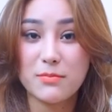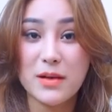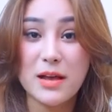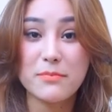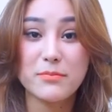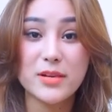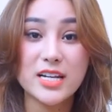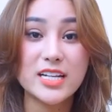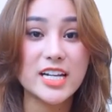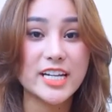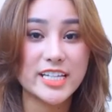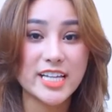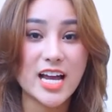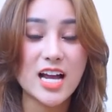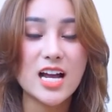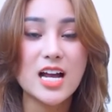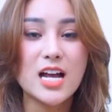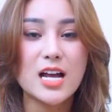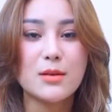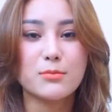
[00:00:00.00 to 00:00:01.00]
Papi này nhá
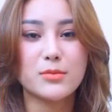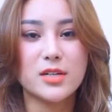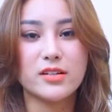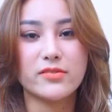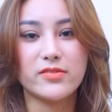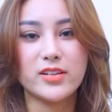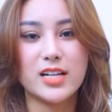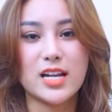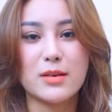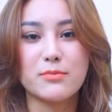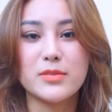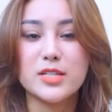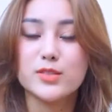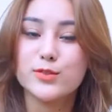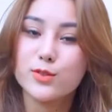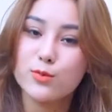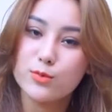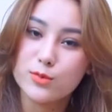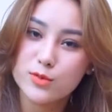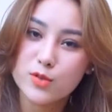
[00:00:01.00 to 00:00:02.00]
bởi vì là mình
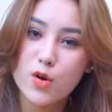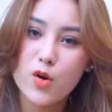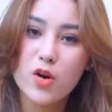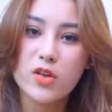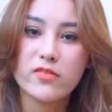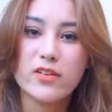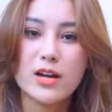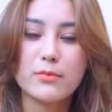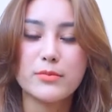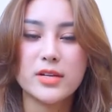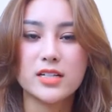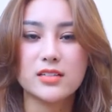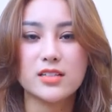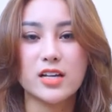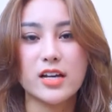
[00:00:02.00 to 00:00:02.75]
dùng rồi và mình